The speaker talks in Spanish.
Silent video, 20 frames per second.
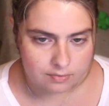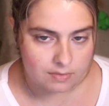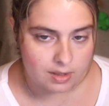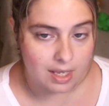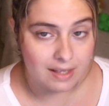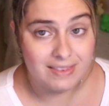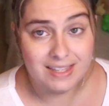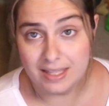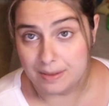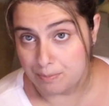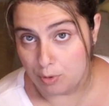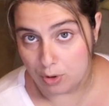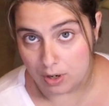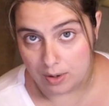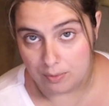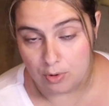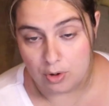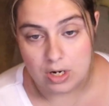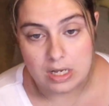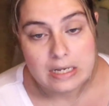10
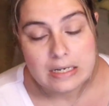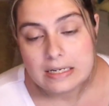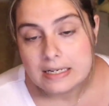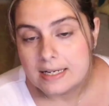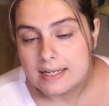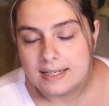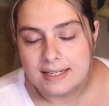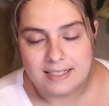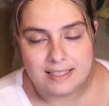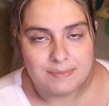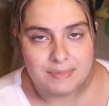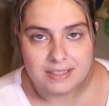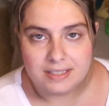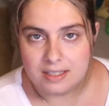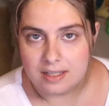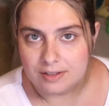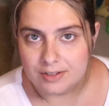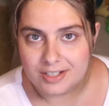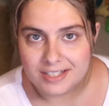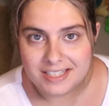Pokéball. Las
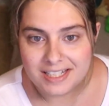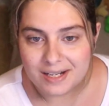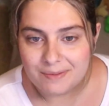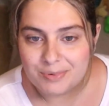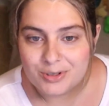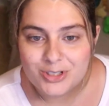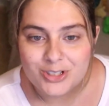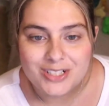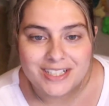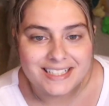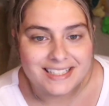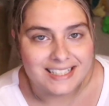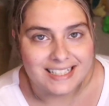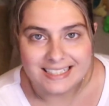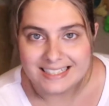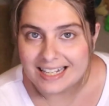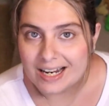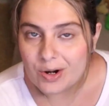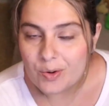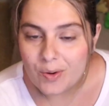investigaciones de campo son
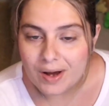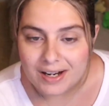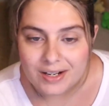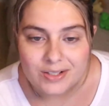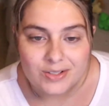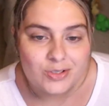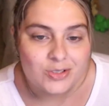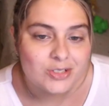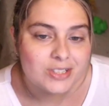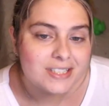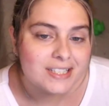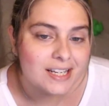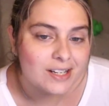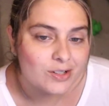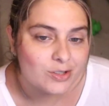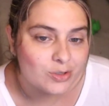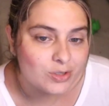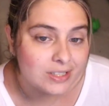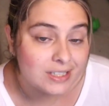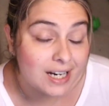estas, tal cual. No se ha
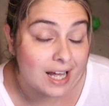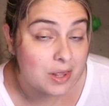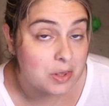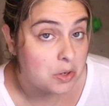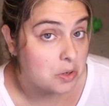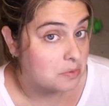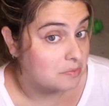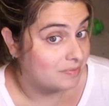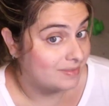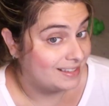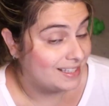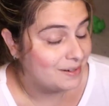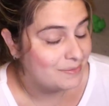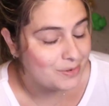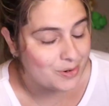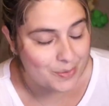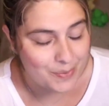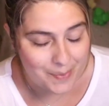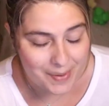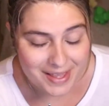encontrado de
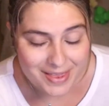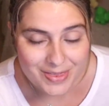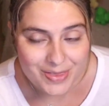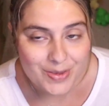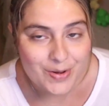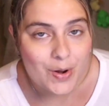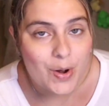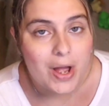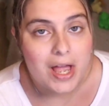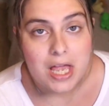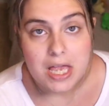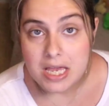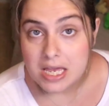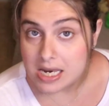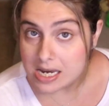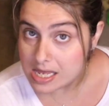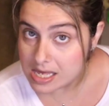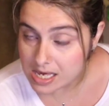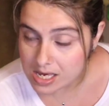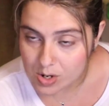momento
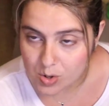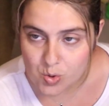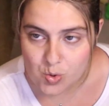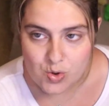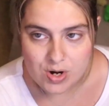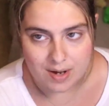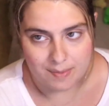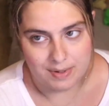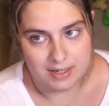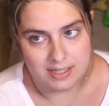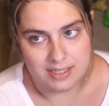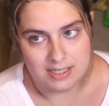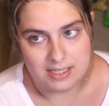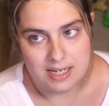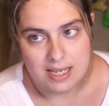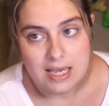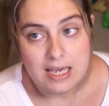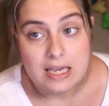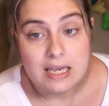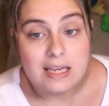ninguna
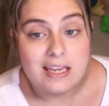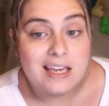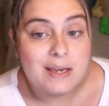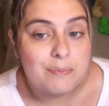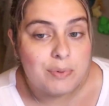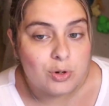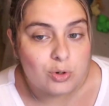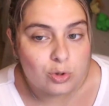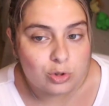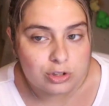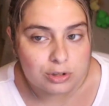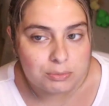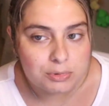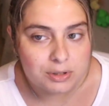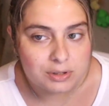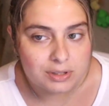más. Y por último